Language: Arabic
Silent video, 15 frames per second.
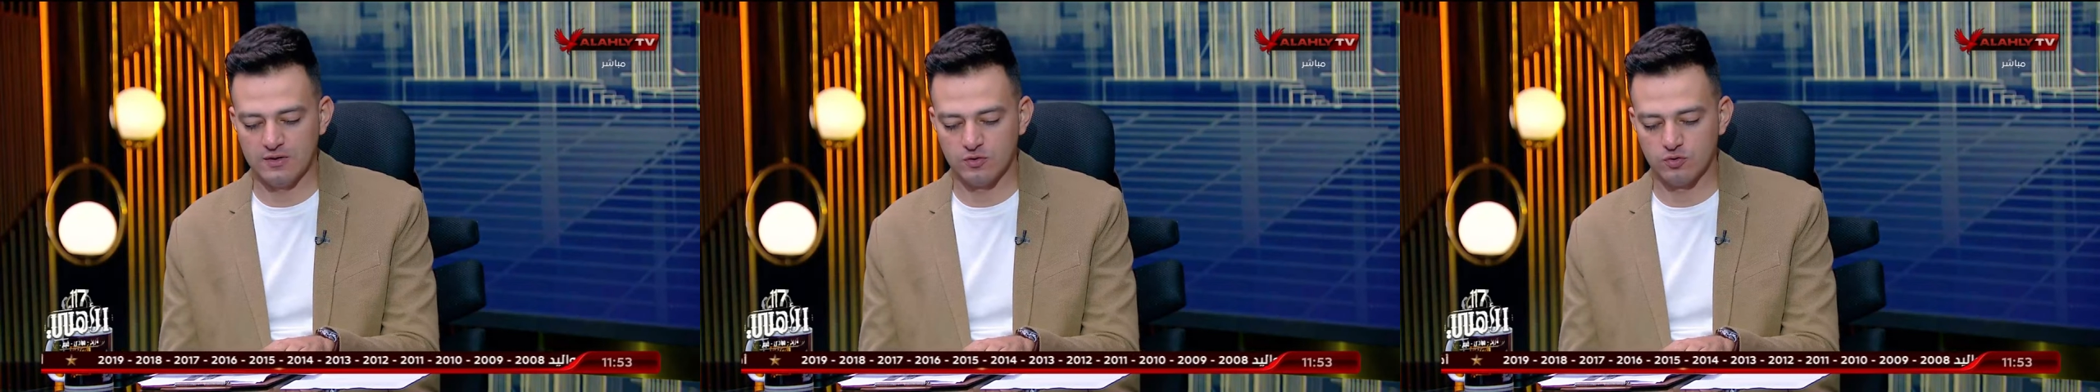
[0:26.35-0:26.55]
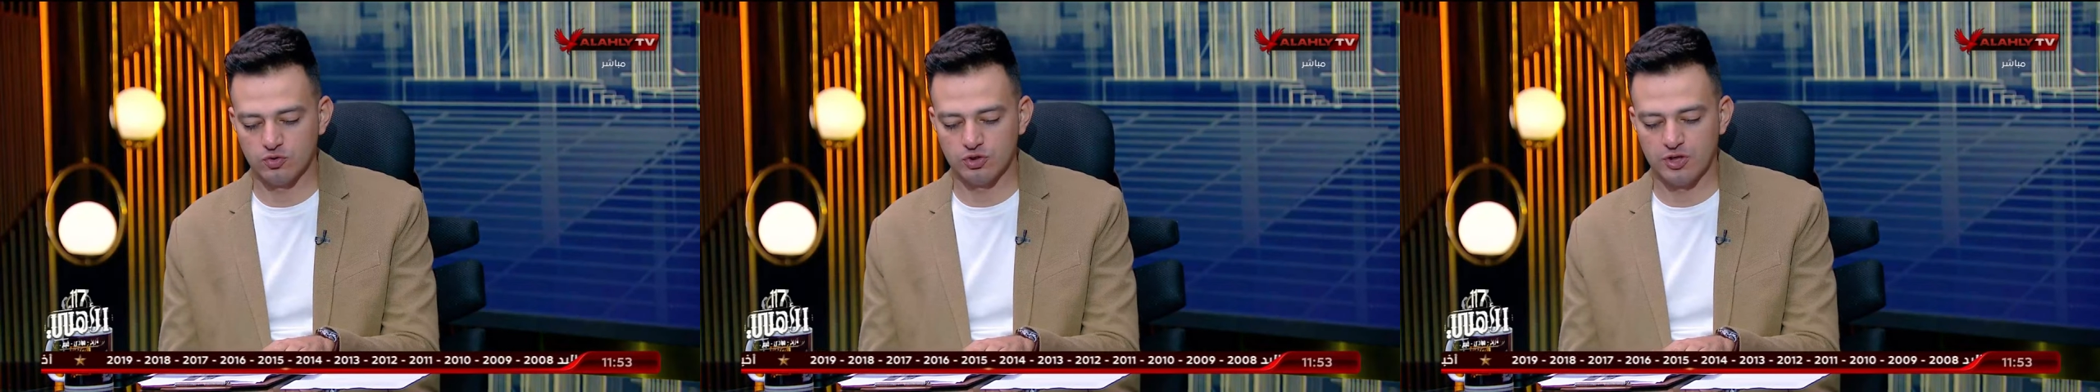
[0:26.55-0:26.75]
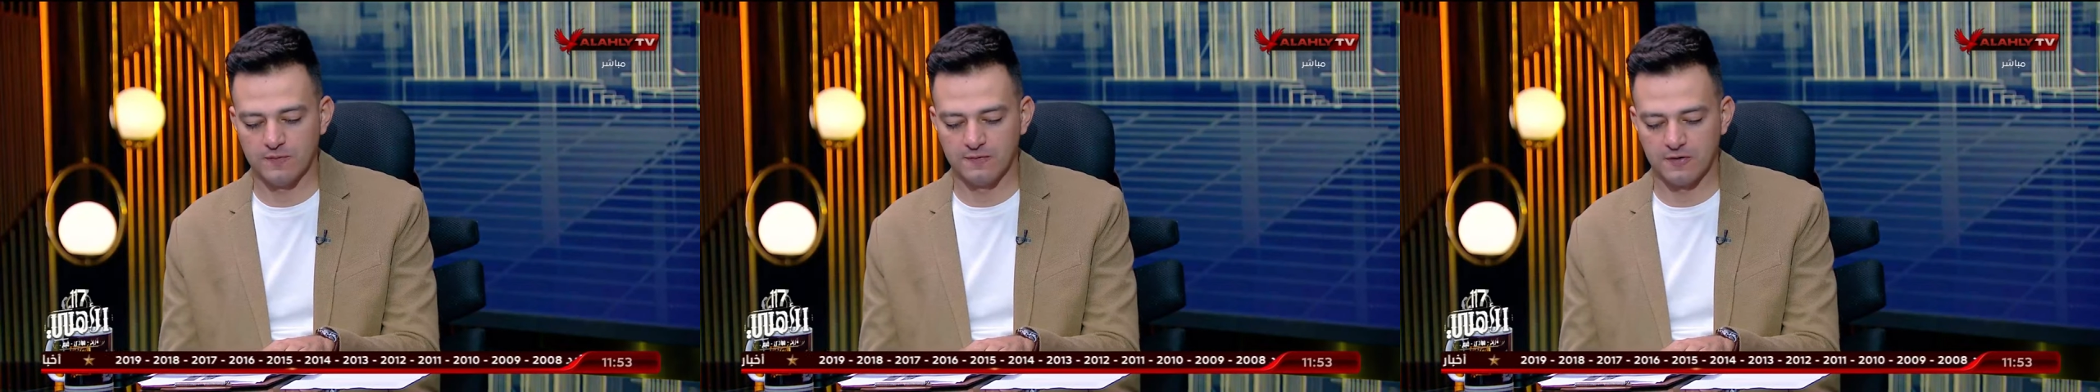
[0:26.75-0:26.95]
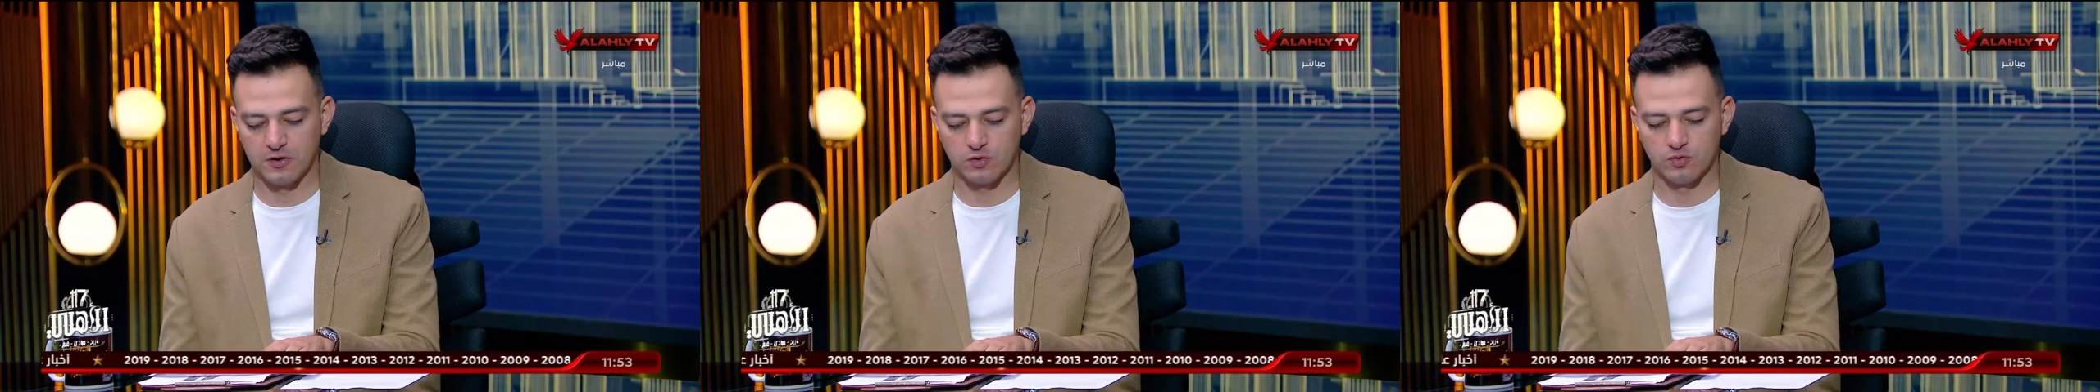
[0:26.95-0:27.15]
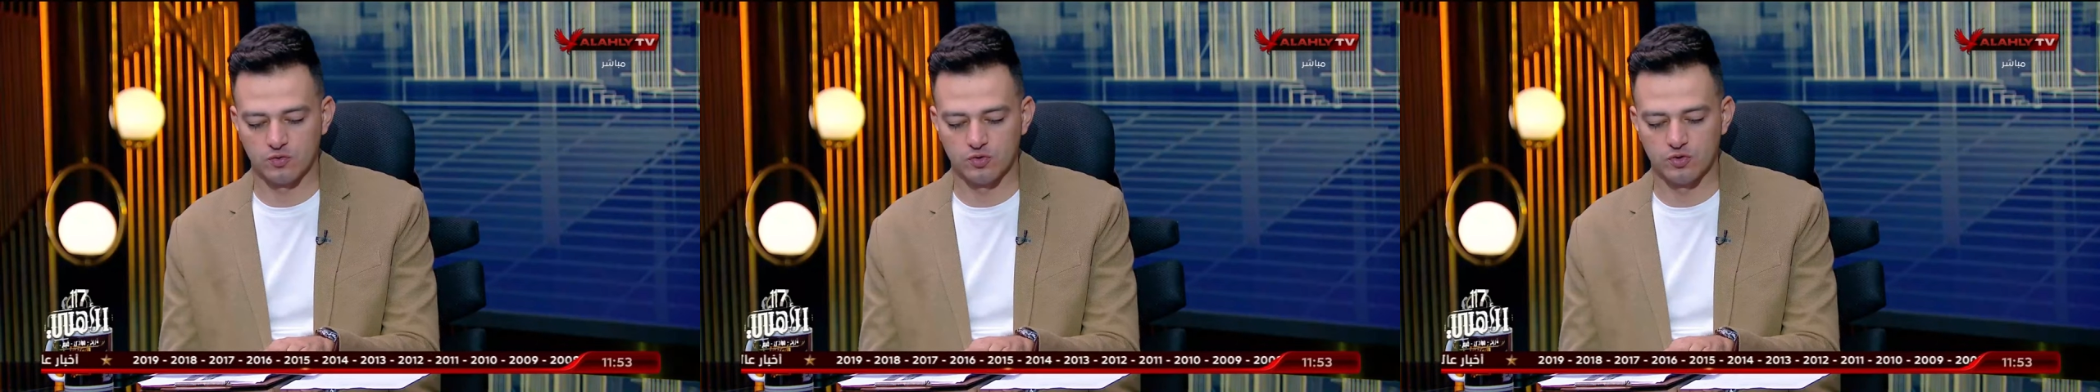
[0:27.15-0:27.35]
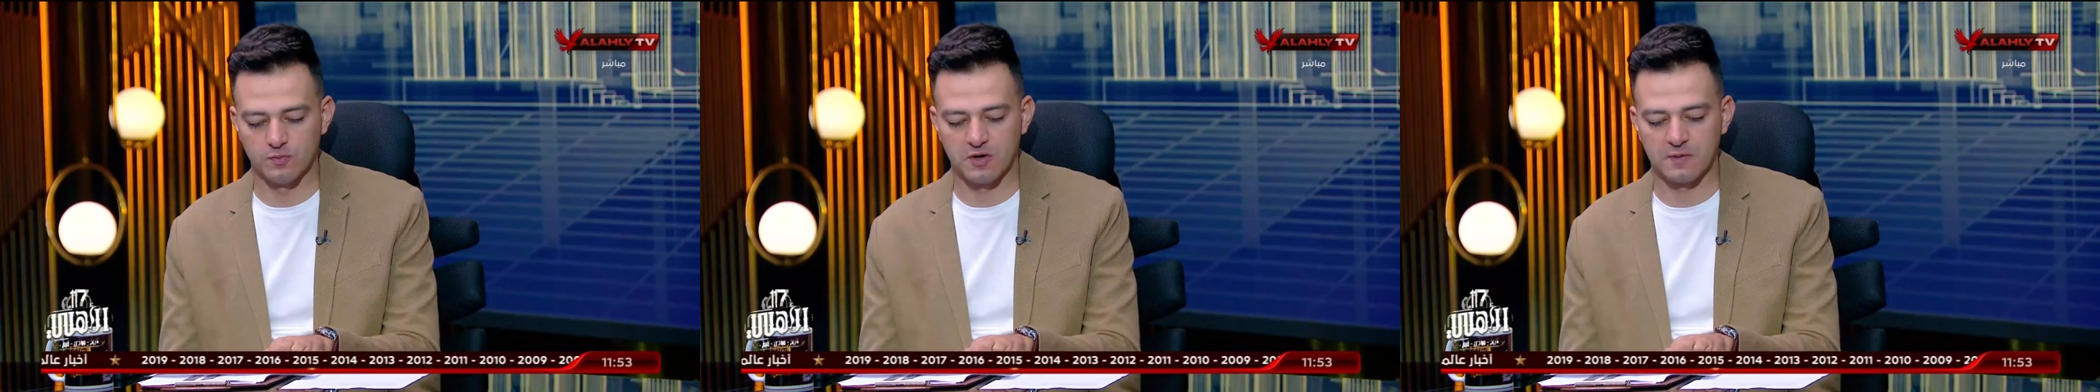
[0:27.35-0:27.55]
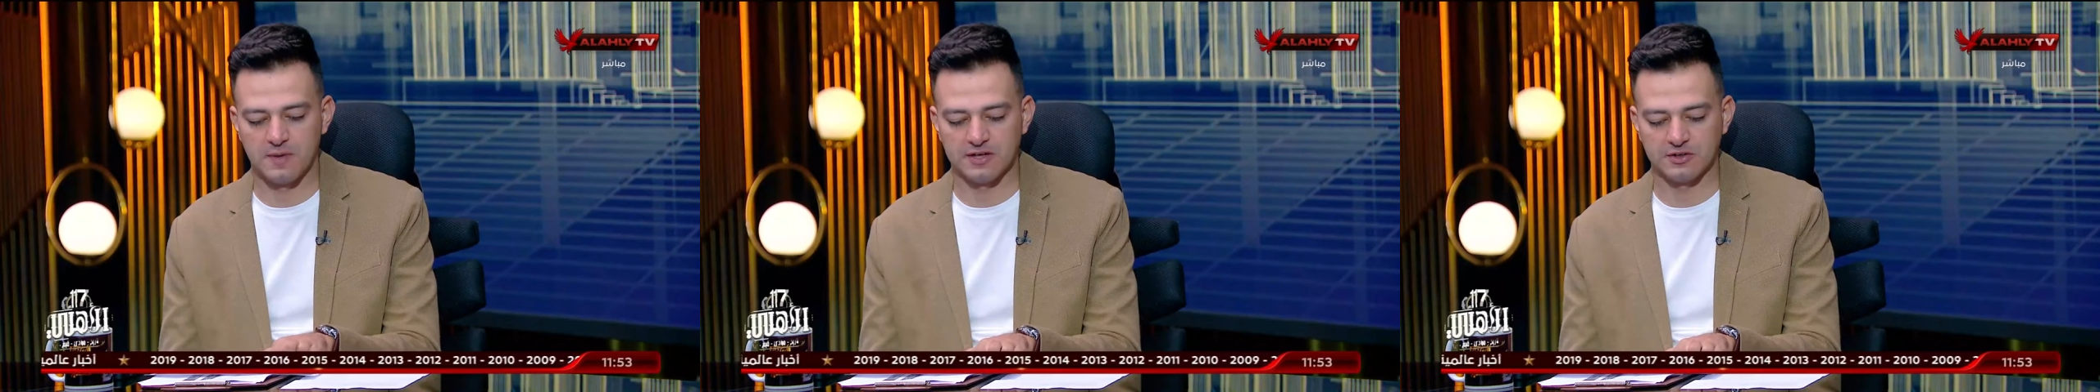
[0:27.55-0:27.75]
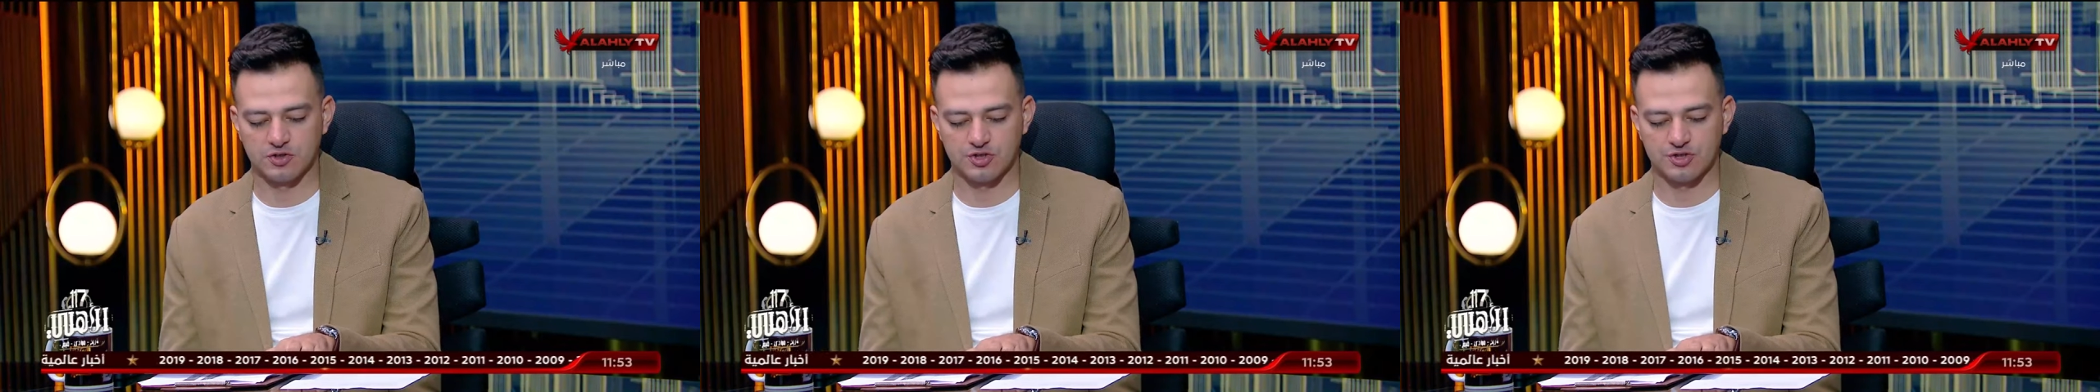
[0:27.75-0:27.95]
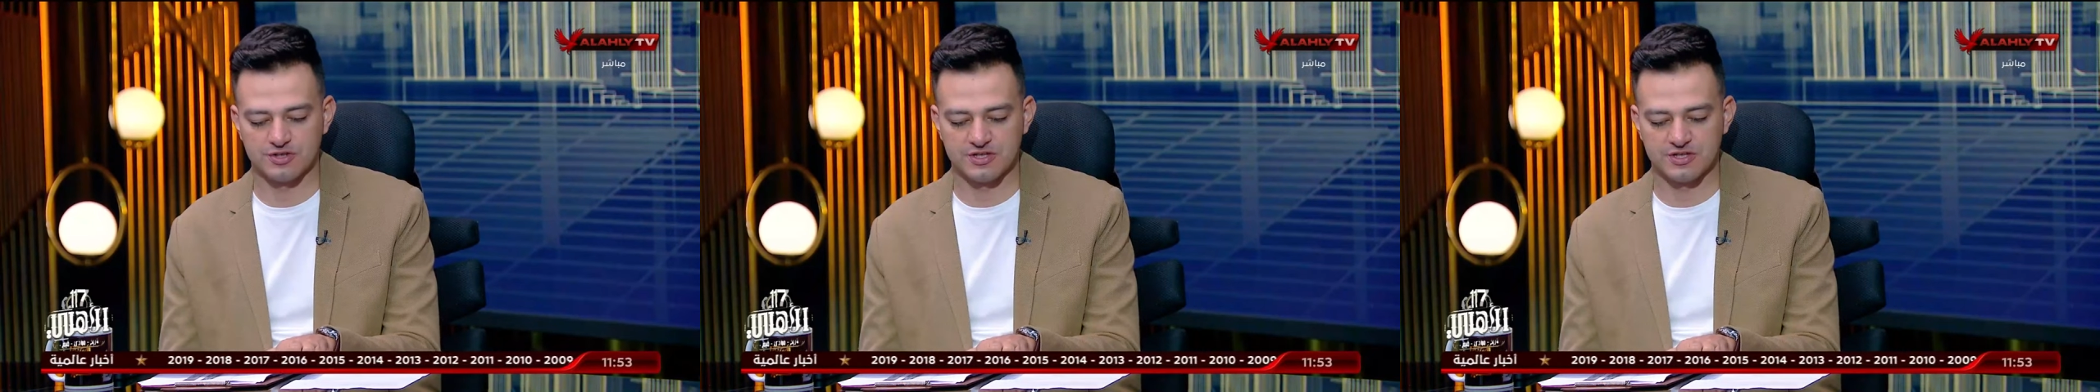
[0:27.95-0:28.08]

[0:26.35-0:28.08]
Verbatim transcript: قدام فاركو يوم 14